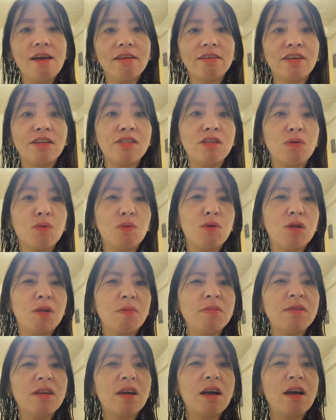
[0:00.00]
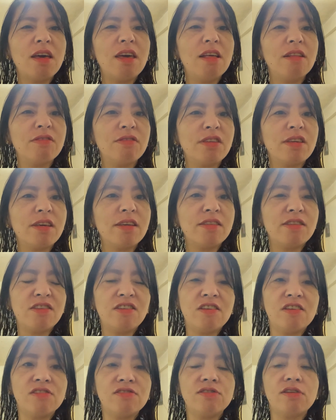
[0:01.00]
ganyang ulam. Tsaka healthy kasi
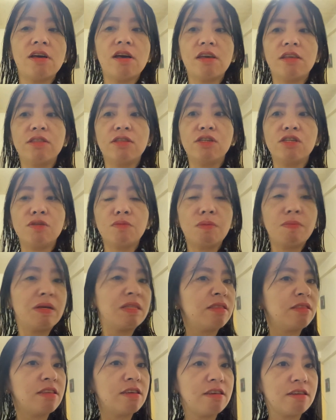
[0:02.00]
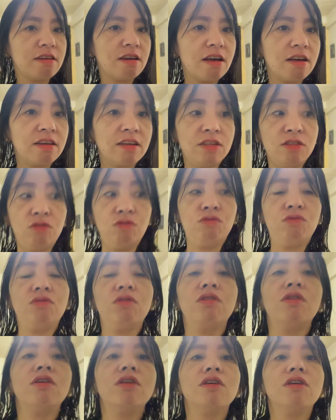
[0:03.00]
yan. Tsaka hindi siya mamantika. Ganun.
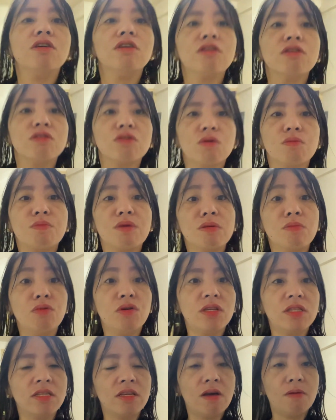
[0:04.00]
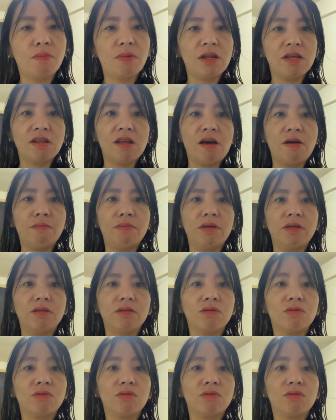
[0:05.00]
So, favorite nga pala namin